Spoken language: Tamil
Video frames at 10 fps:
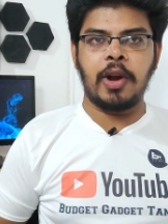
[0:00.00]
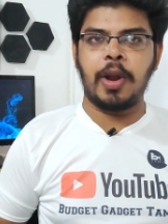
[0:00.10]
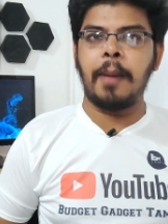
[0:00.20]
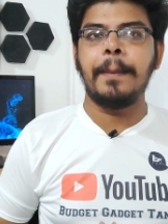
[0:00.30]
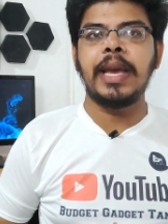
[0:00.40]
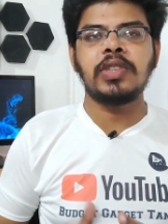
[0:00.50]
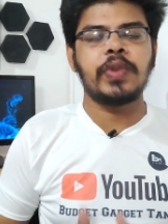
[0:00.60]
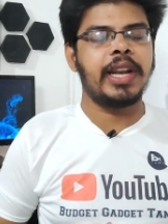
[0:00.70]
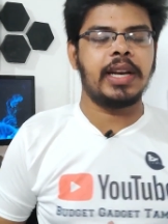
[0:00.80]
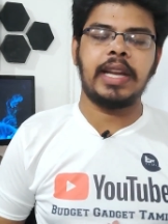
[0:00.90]
நாடோட
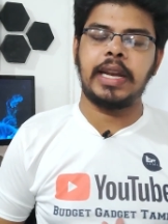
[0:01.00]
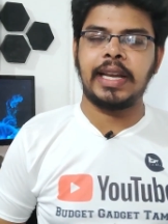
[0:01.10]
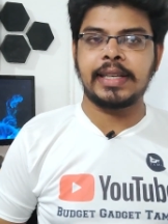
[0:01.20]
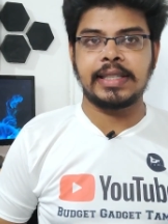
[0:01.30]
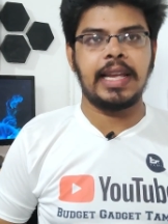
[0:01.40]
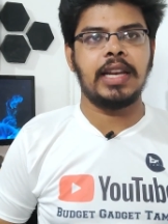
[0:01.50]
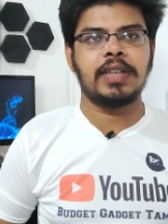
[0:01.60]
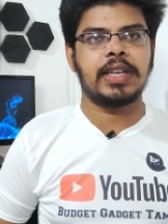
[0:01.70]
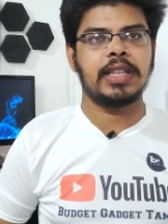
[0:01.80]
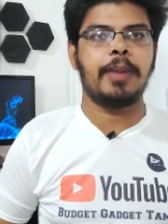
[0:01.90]
பேஸ் வேரியண்ட் என்னைக்கு
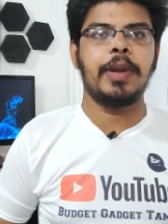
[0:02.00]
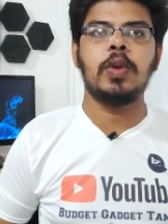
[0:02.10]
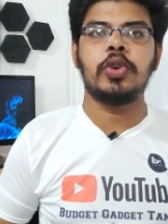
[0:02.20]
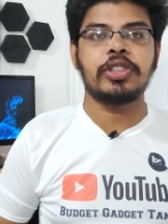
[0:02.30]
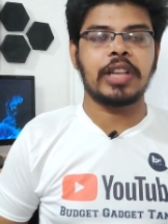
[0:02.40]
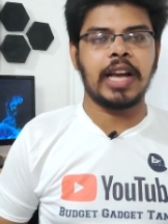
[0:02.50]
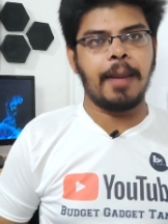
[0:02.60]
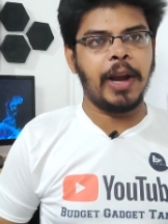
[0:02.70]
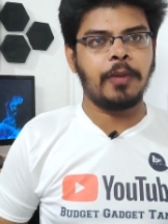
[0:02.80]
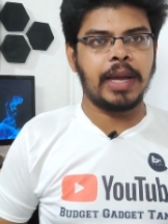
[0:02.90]
சேலுக்கு வருது அப்படின்னு ஒரு சில
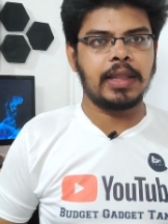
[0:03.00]
கமெண்ட்ஸ்